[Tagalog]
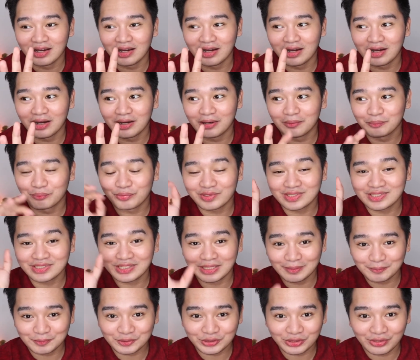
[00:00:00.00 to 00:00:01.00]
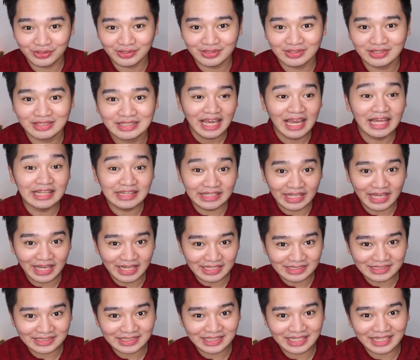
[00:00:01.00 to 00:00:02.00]
um, prescription. And
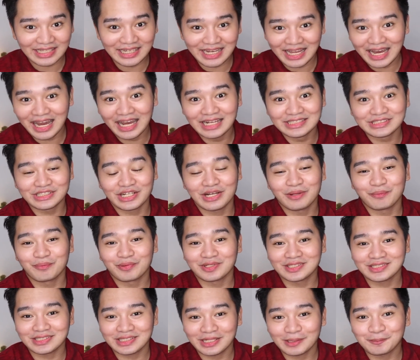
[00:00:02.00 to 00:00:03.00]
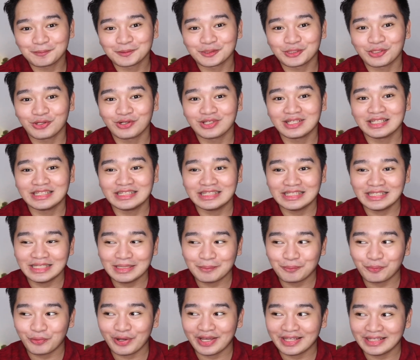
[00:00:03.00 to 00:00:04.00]
yes, kailangan siya ng prescription.
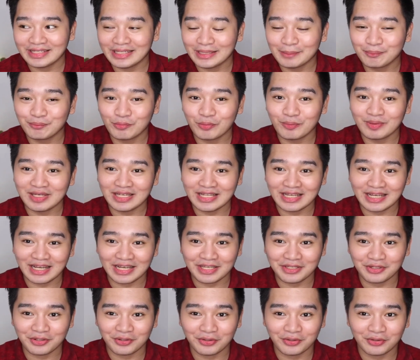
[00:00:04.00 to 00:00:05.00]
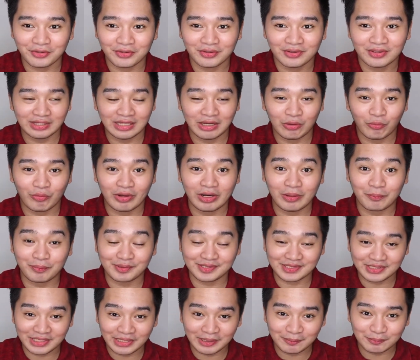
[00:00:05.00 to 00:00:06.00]
Hindi pwedeng bumili kayo ng walang
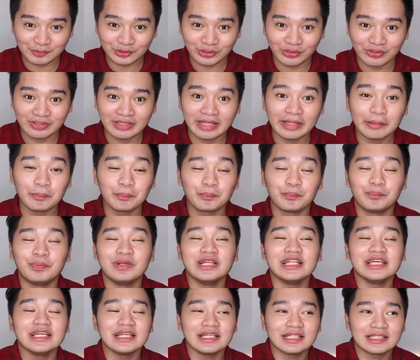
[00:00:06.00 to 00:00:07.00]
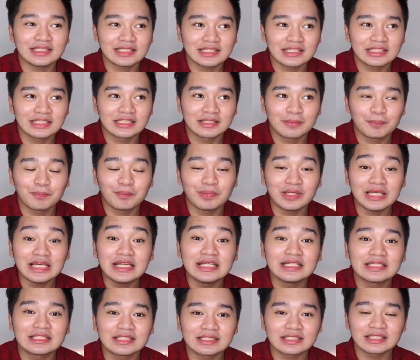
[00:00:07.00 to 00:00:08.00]
prescription. And please,
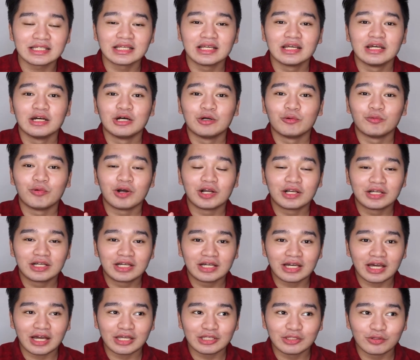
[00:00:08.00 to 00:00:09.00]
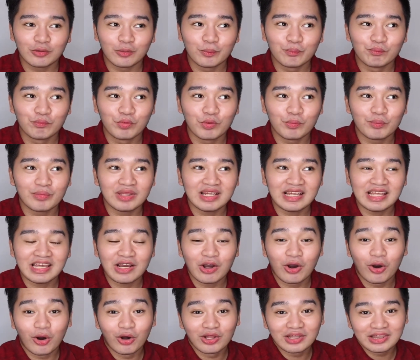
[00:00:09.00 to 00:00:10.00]
please, huwag kayong
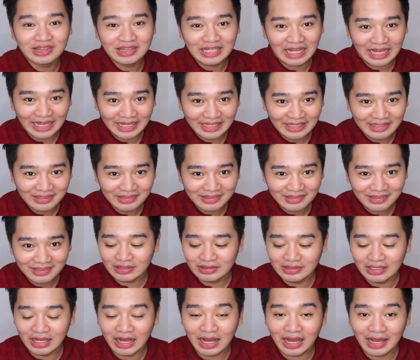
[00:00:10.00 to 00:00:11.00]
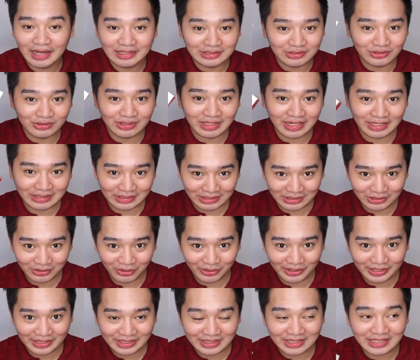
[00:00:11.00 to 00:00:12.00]
bumili online ng
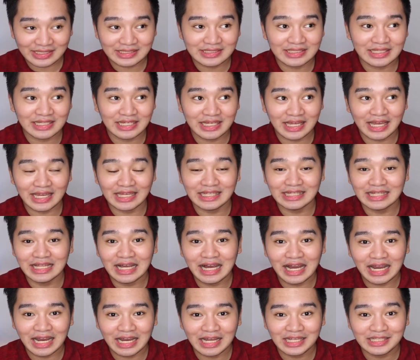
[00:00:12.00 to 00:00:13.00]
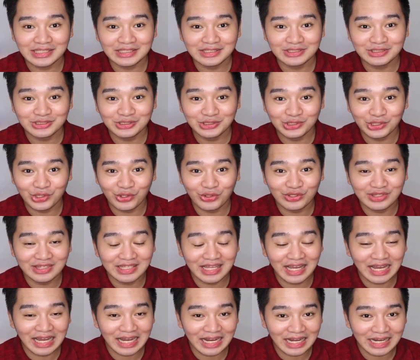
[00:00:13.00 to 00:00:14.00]
isotretinoin kasi kailangan nyo
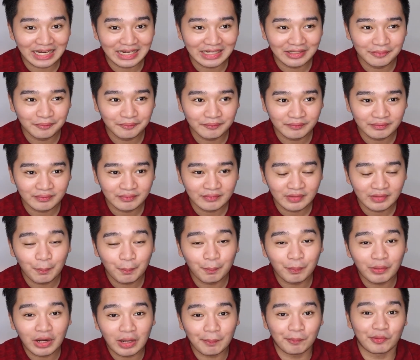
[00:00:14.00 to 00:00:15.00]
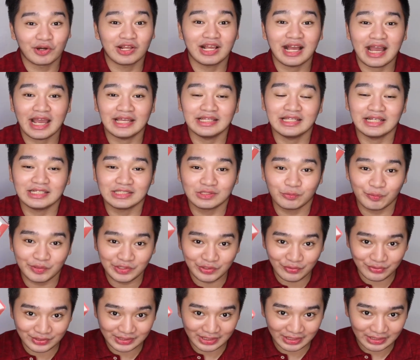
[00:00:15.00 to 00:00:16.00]
ng proper guidance
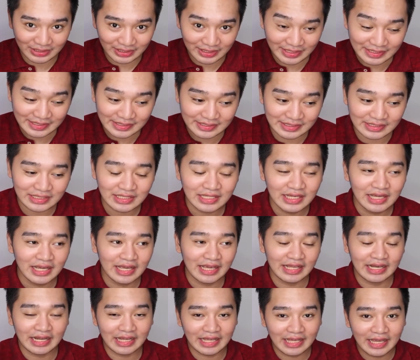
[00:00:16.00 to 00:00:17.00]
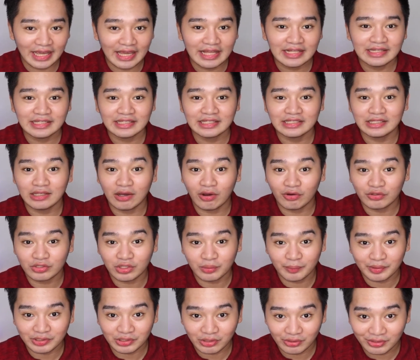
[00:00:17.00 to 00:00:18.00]
when using this. And again, hindi ako
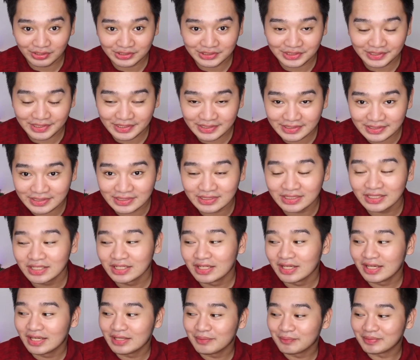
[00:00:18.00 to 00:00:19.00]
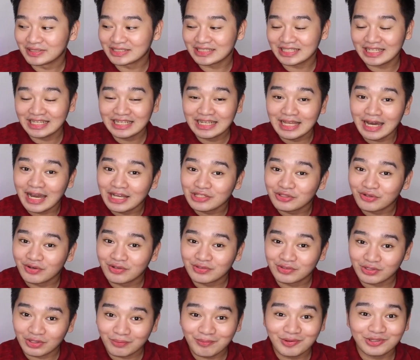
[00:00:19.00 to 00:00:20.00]
dermatologist. Mas kailangan nyo
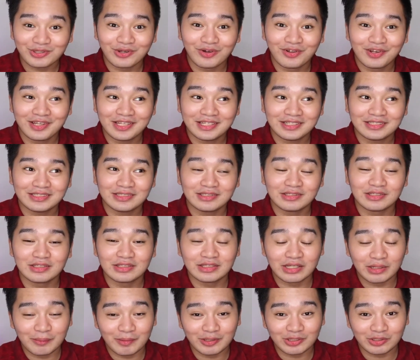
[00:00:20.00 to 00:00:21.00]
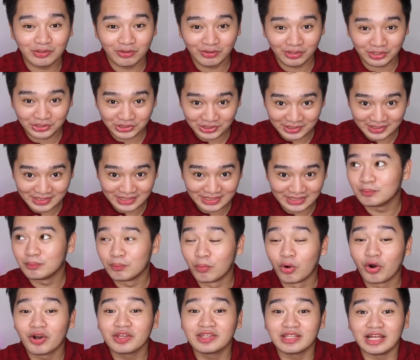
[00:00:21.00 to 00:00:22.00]
ng dermatologist
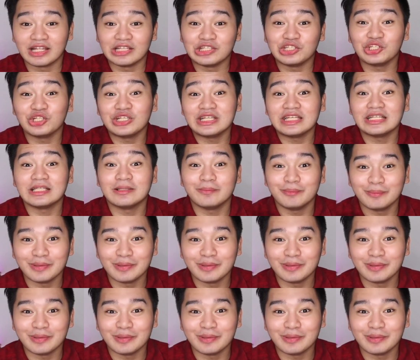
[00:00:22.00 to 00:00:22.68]
more than you need